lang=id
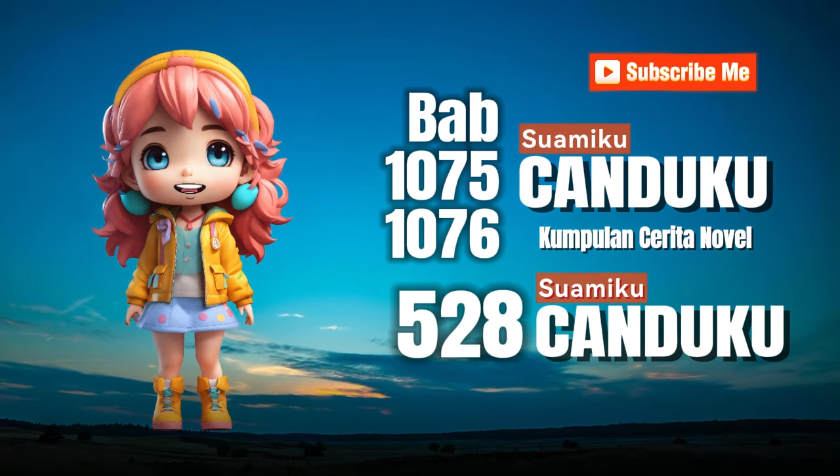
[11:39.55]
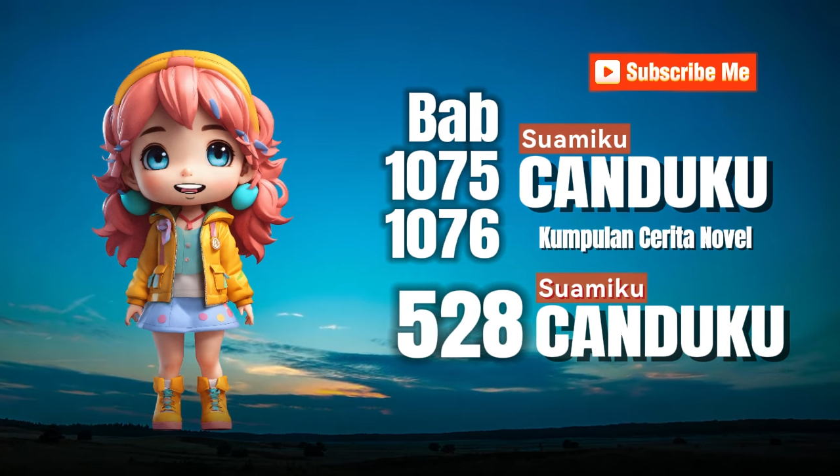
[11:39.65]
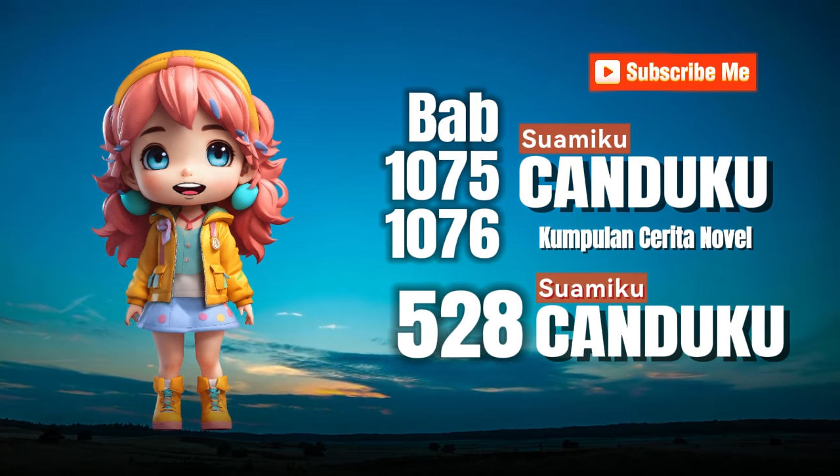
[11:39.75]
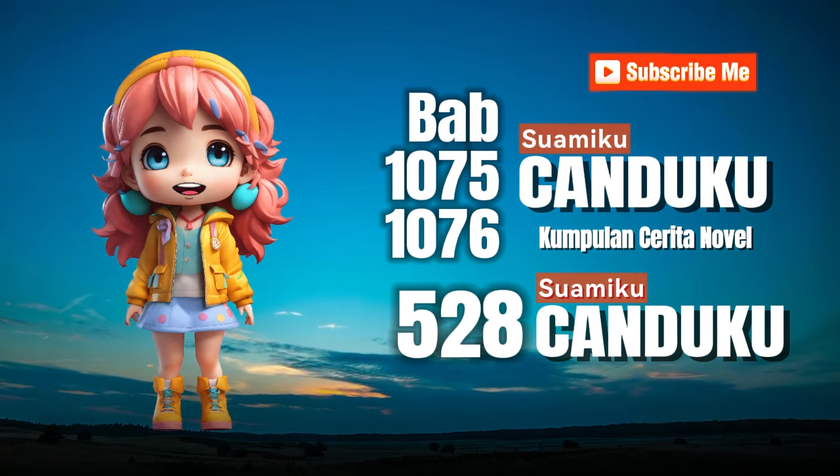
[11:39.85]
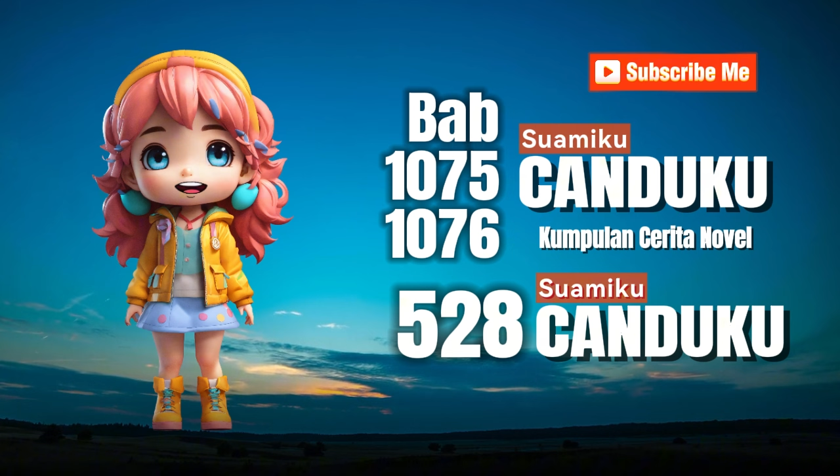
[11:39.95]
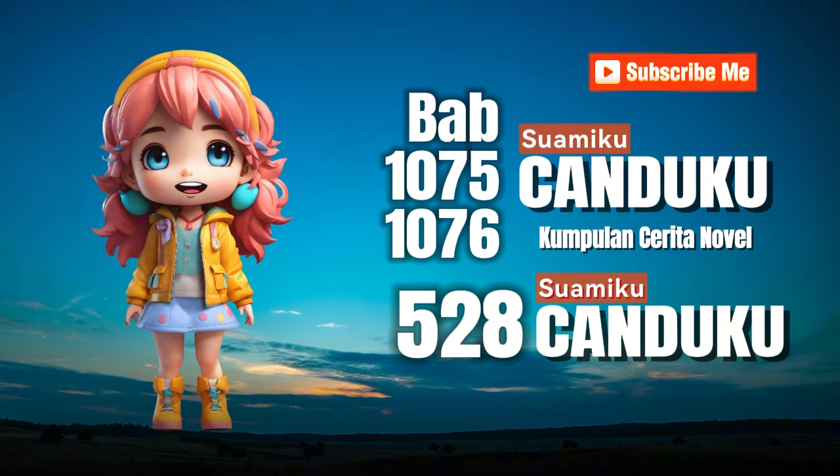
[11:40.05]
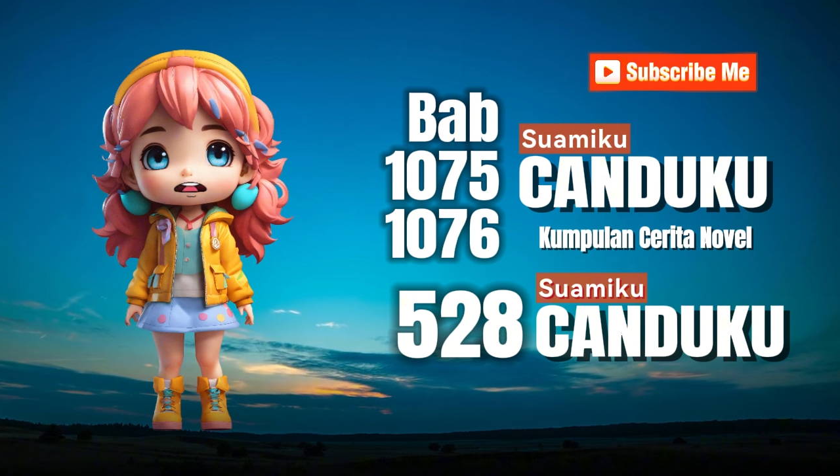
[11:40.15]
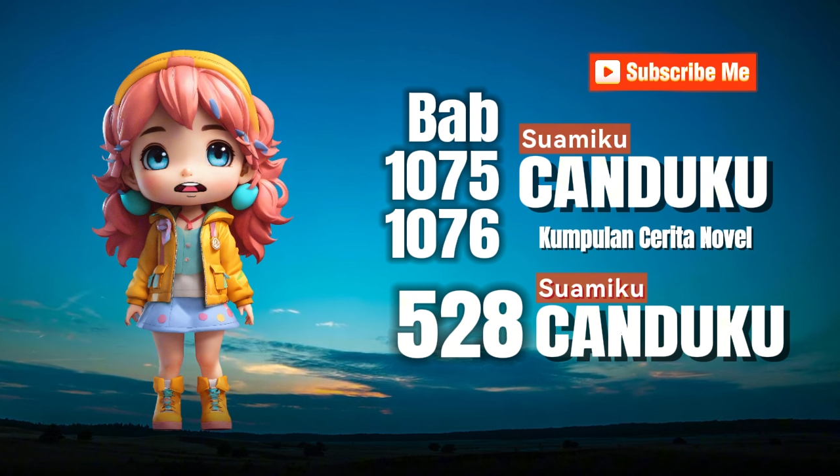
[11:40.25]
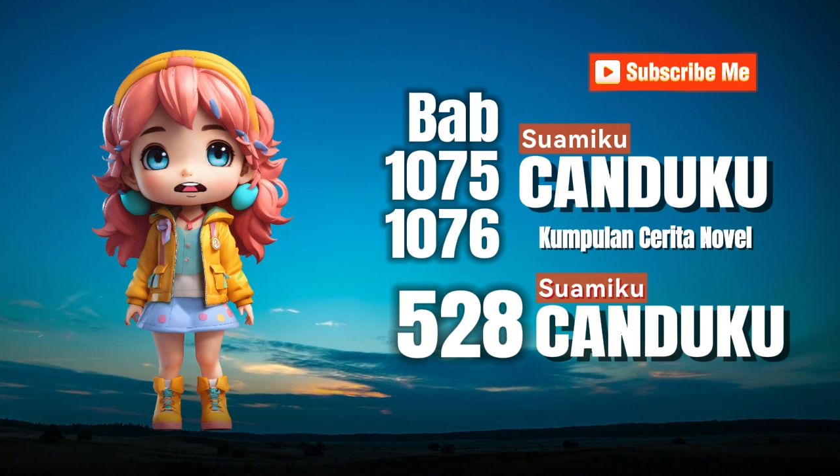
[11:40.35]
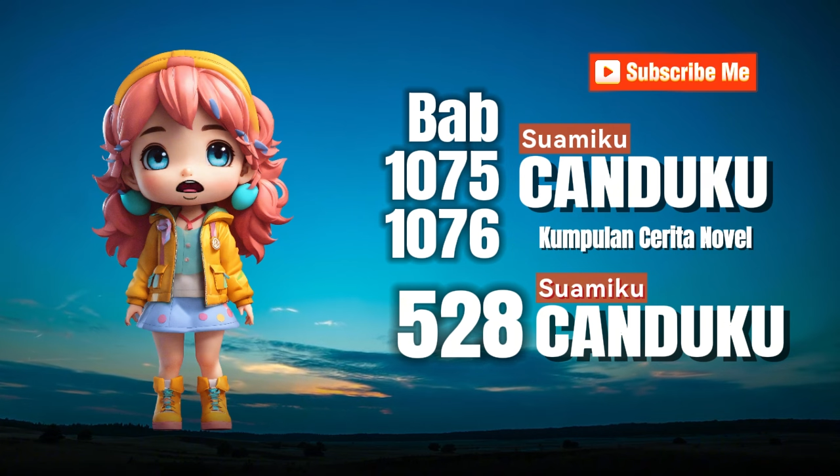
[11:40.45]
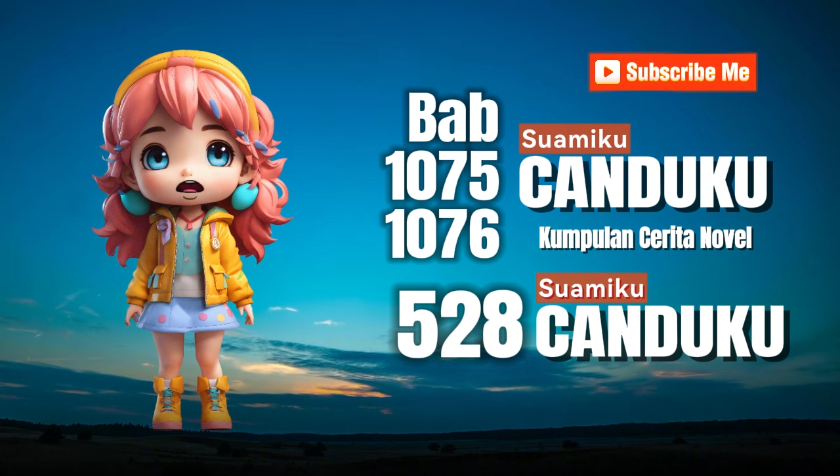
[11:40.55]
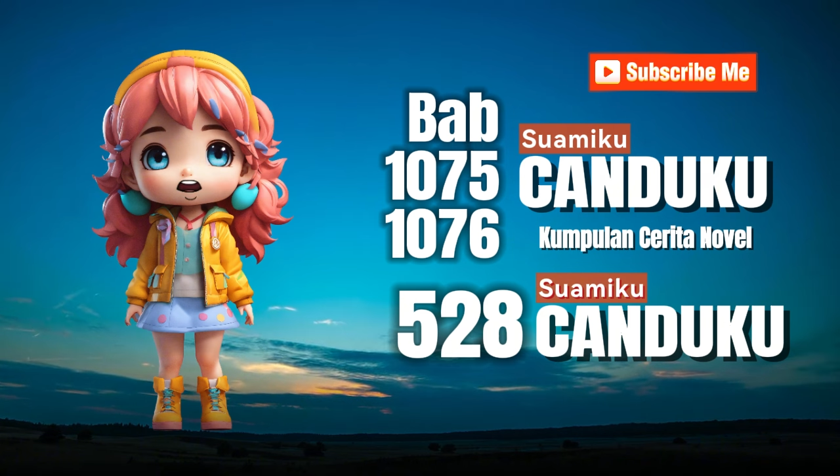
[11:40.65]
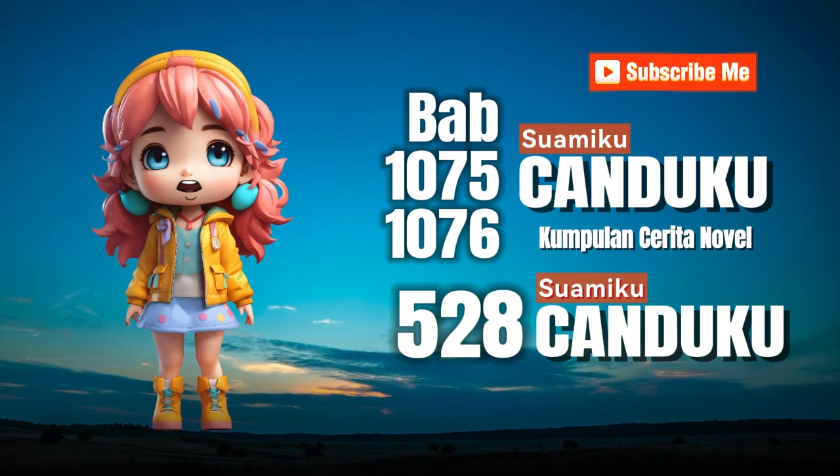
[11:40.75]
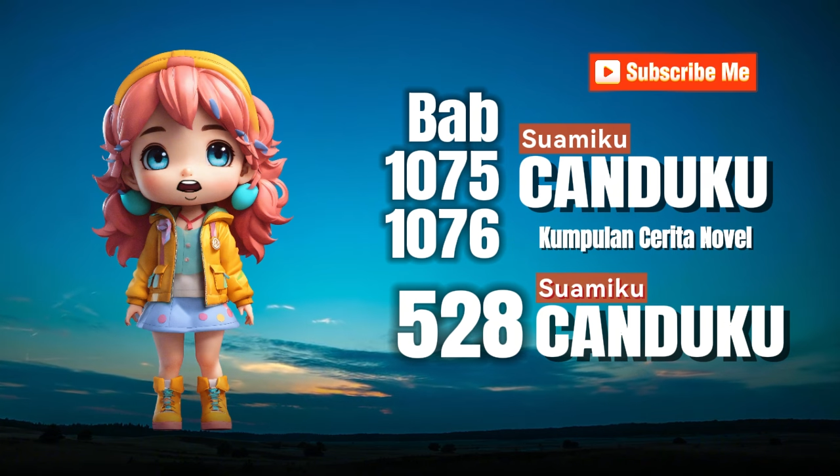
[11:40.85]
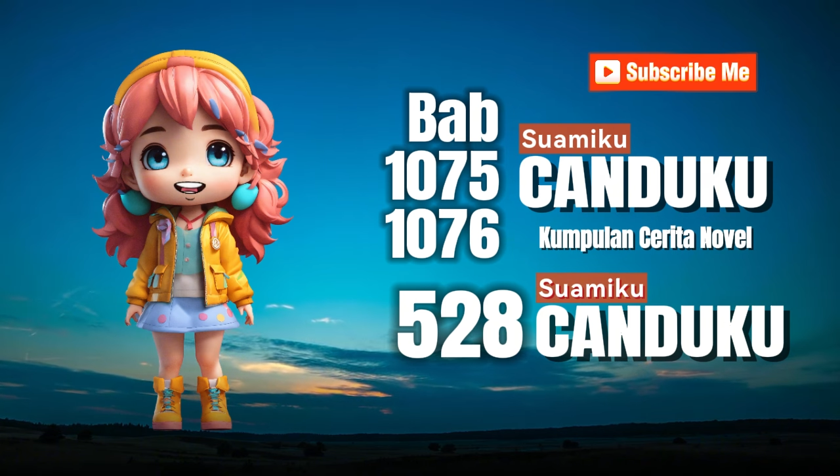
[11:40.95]
Clara sudah
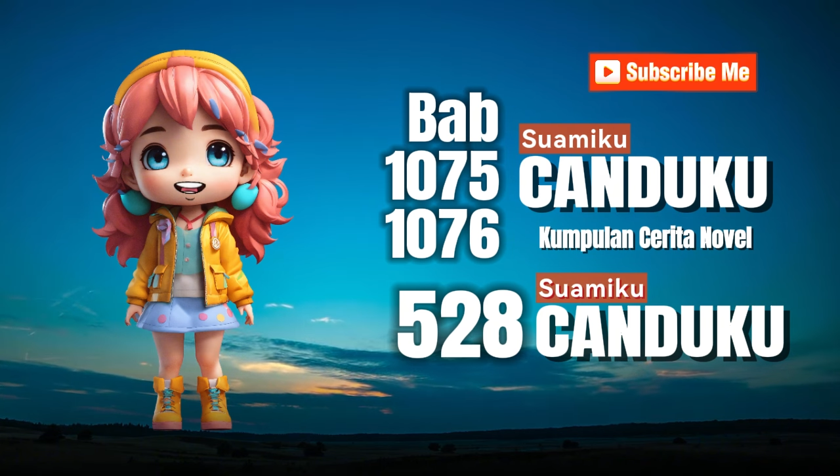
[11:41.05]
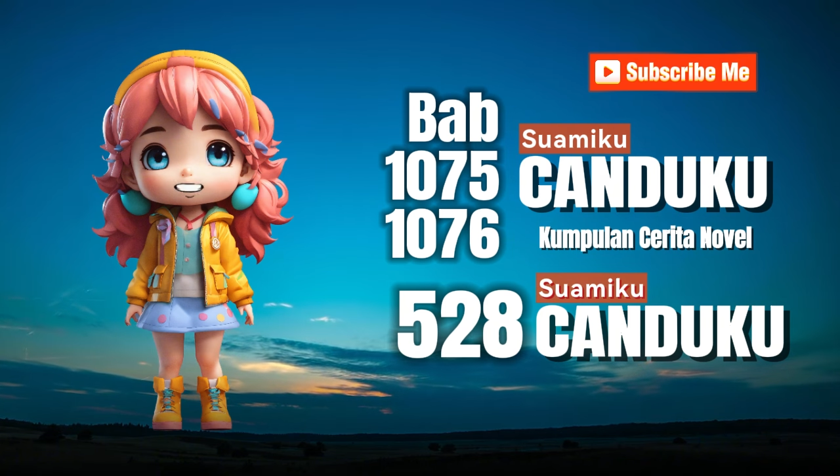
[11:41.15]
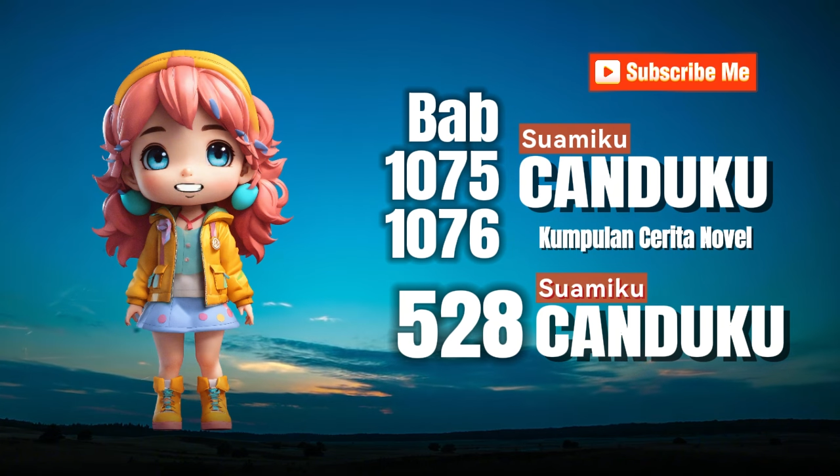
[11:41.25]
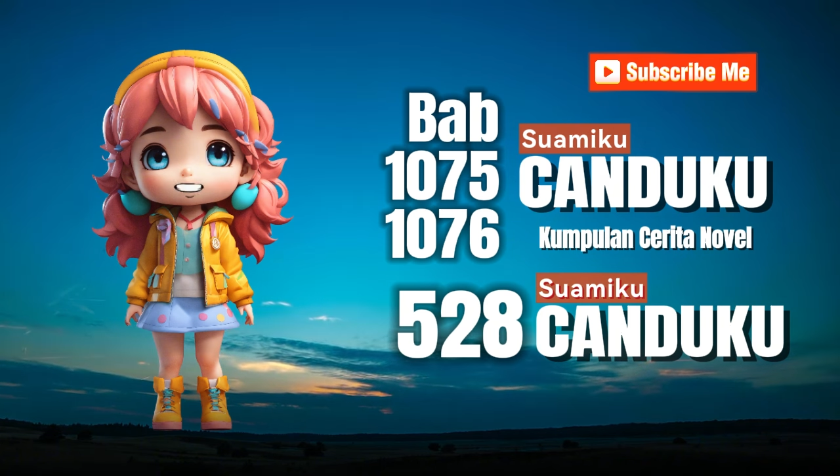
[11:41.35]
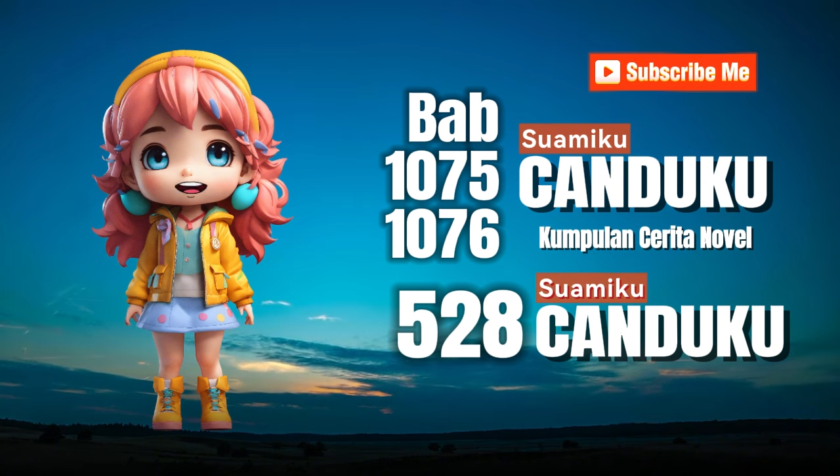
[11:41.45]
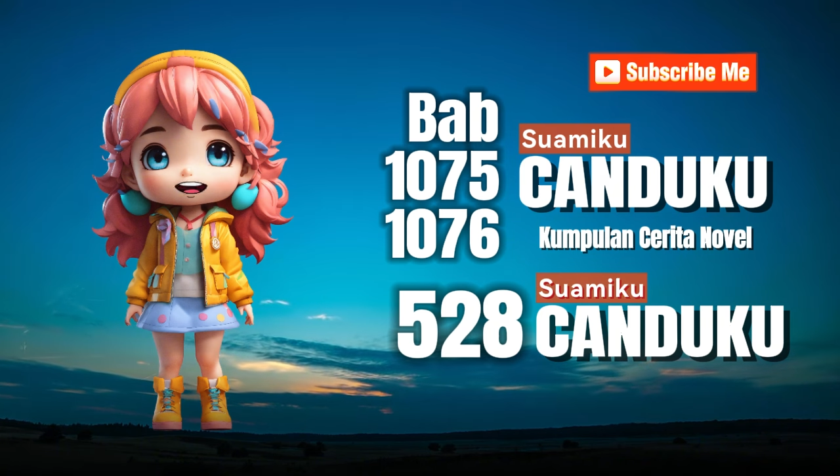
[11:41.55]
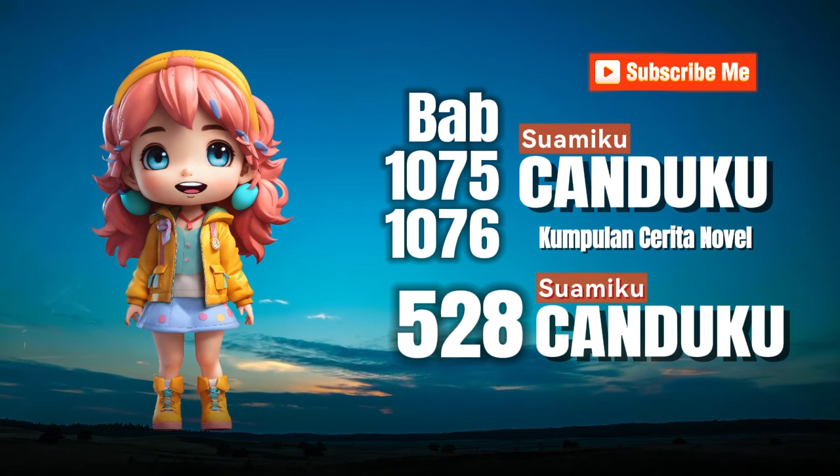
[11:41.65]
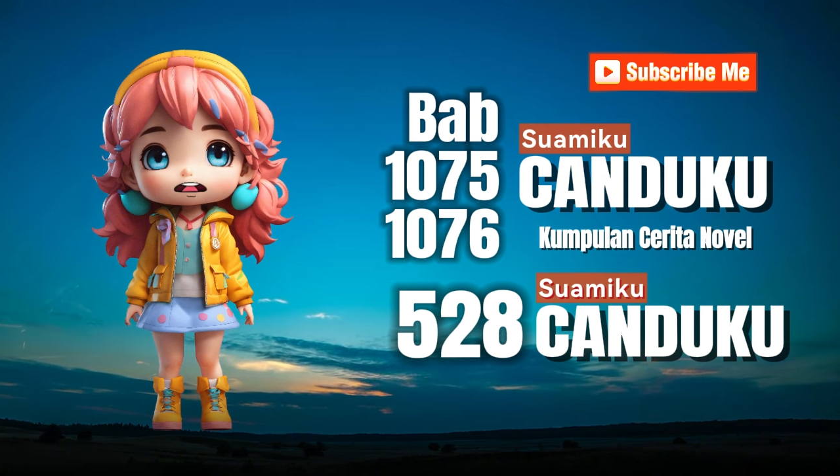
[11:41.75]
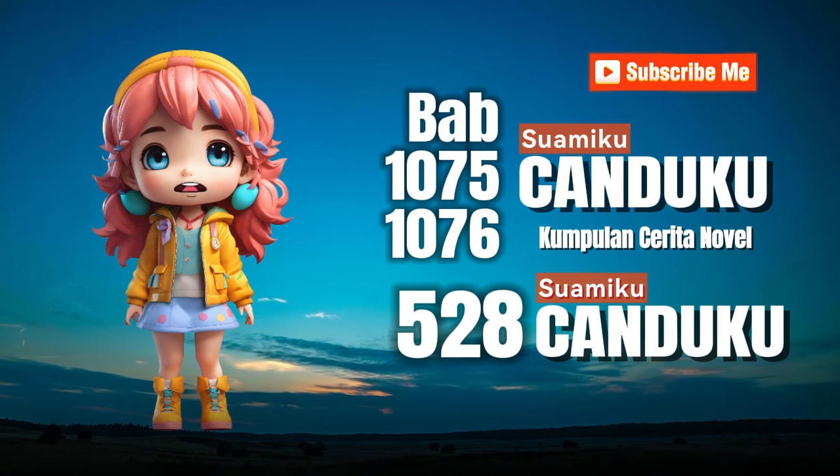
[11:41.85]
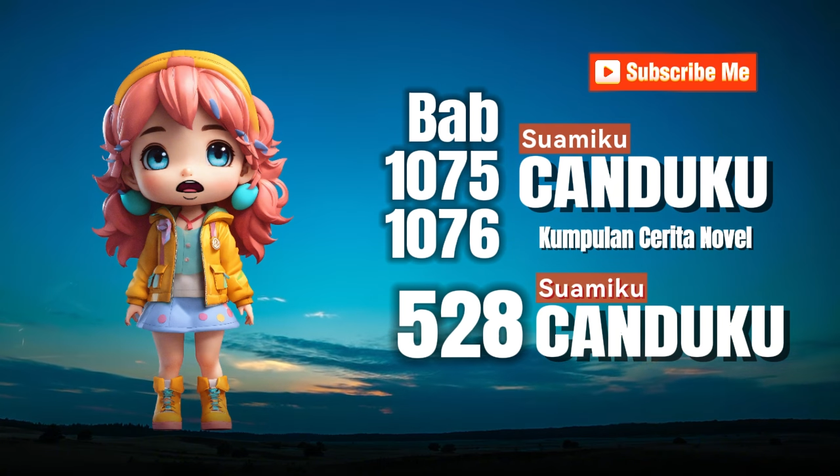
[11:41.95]
tidur hampir 20